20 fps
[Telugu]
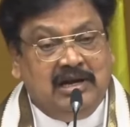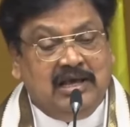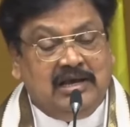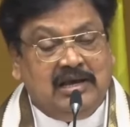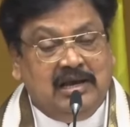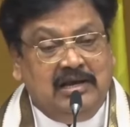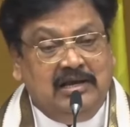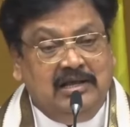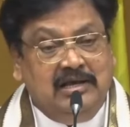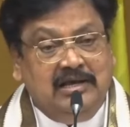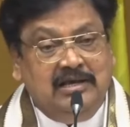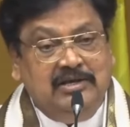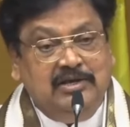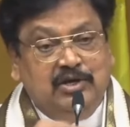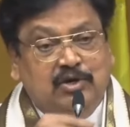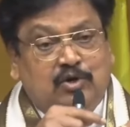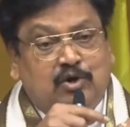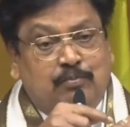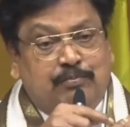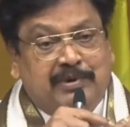ఇళ్ళకెళ్ళి
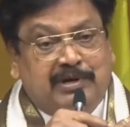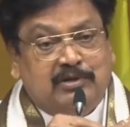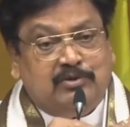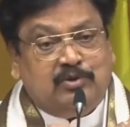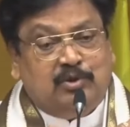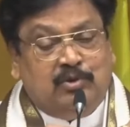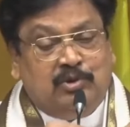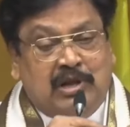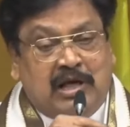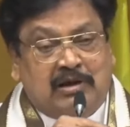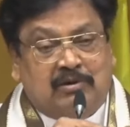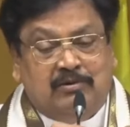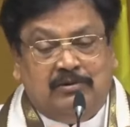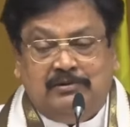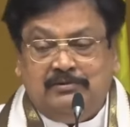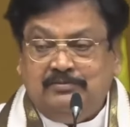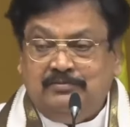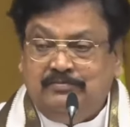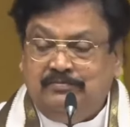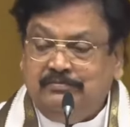ఇంకు పెడుతూ ఉన్నారు